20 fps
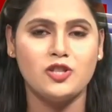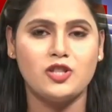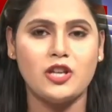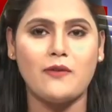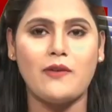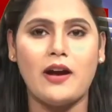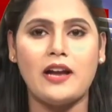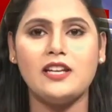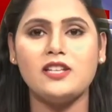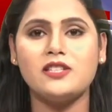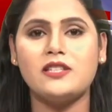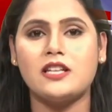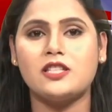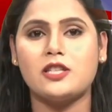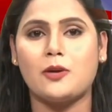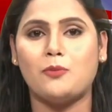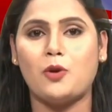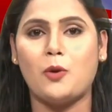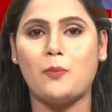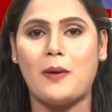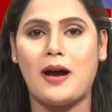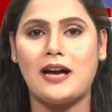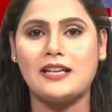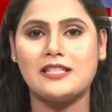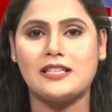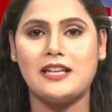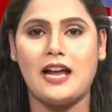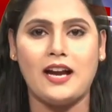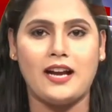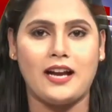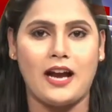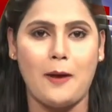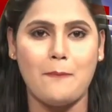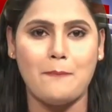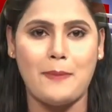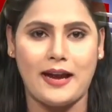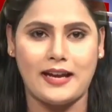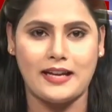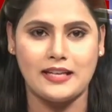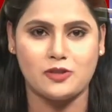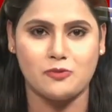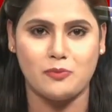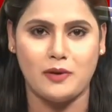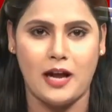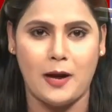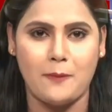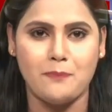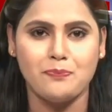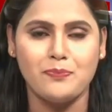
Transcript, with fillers: चौवालीस दशमलव लाख का पैकेज मिला